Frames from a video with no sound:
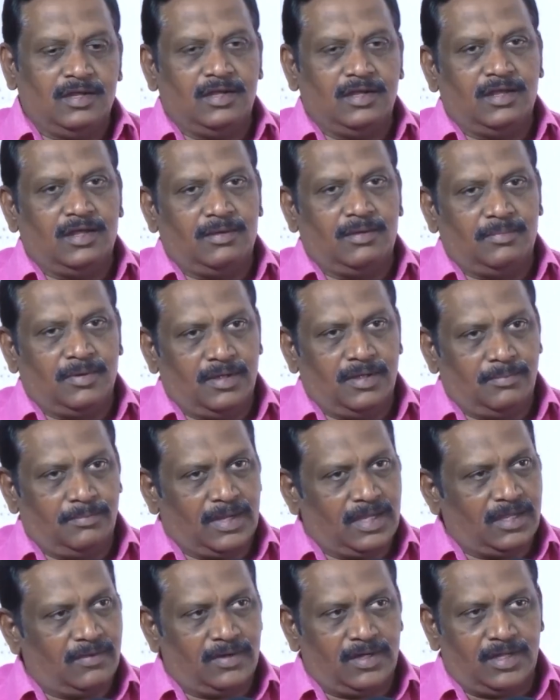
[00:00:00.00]
వీళ్ళ
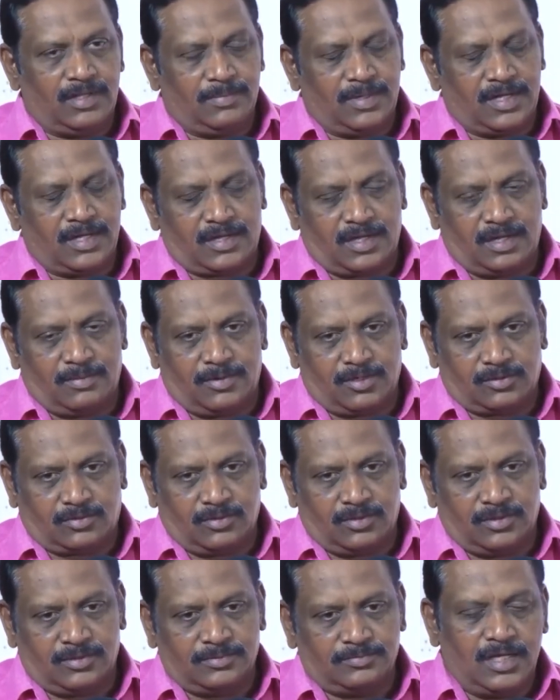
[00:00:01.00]
భయం అనేది మనకు
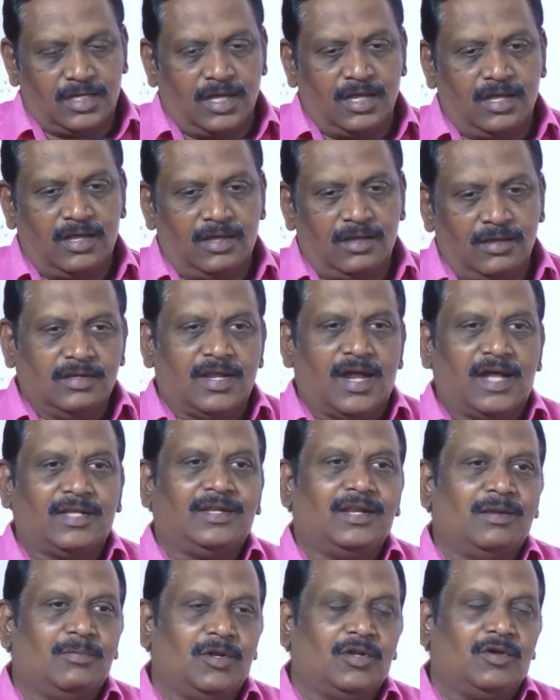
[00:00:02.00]
కనబడుతుంది ఇక
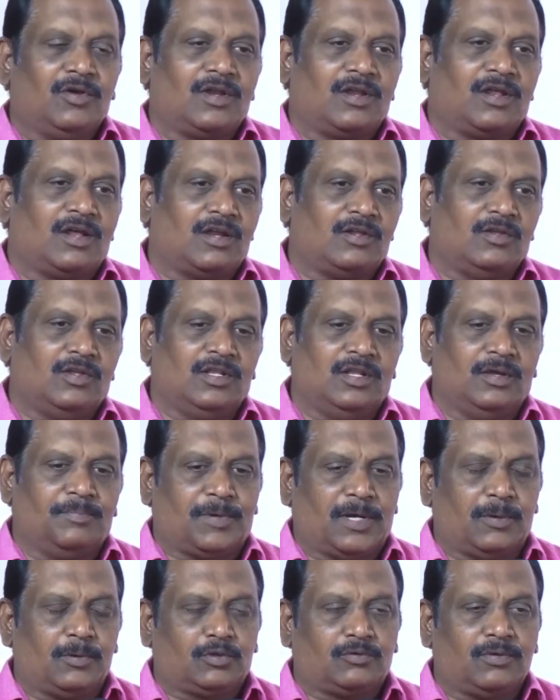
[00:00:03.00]
నాదెల్ల మనోహర్ గారు
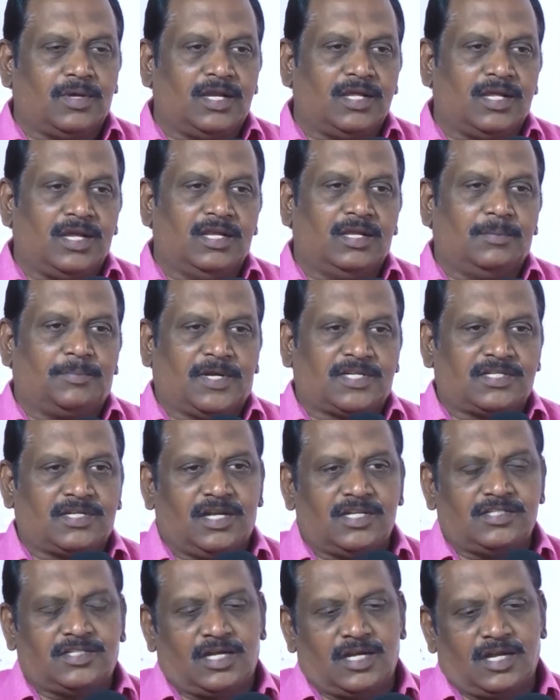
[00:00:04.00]
ప్రభుత్వానికి ఇన్ని
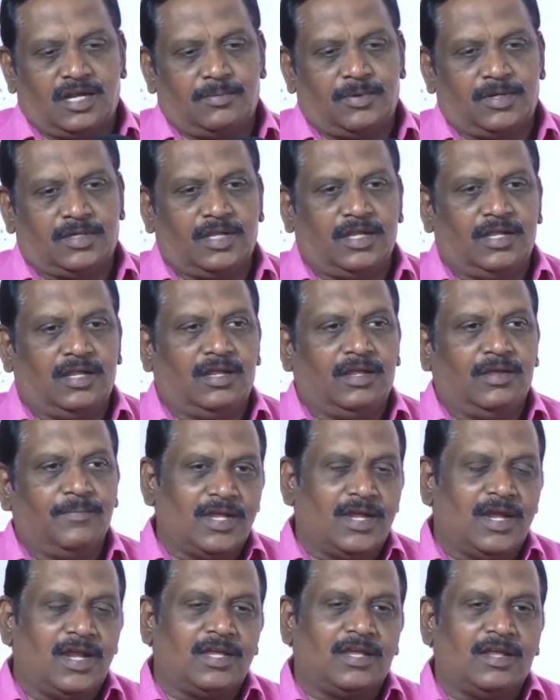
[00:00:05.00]
ప్రశ్నలు వేశారు కాబట్టి
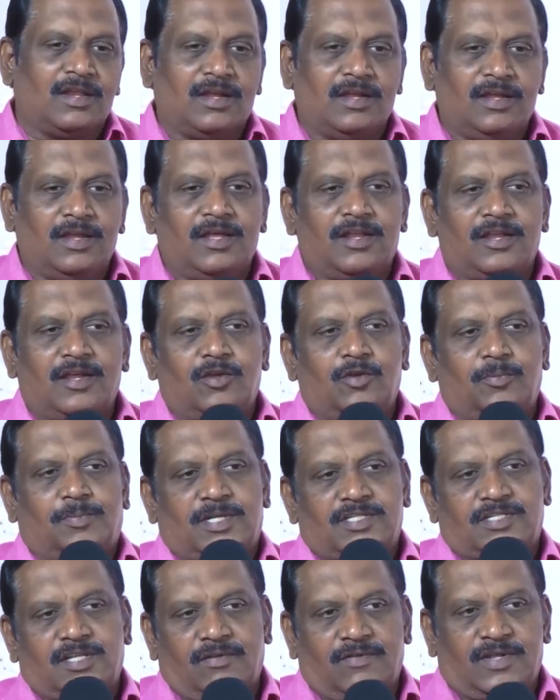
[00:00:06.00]
నేను ఆయనకి రెండే రెండు
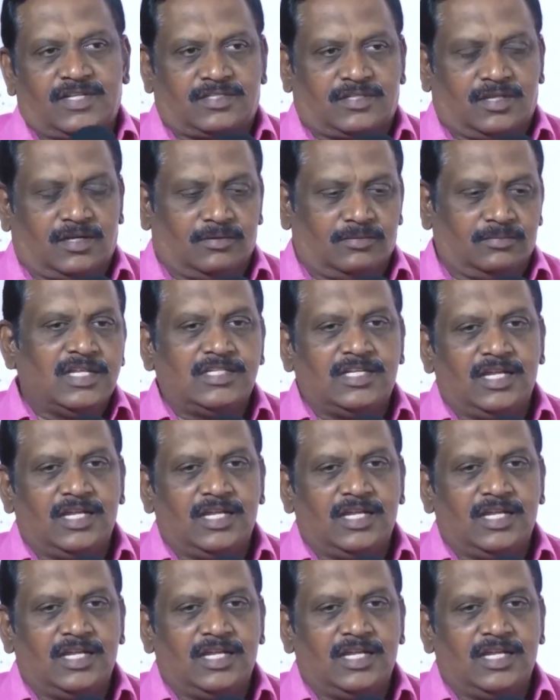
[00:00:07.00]
ప్రశ్నలు వేస్తాను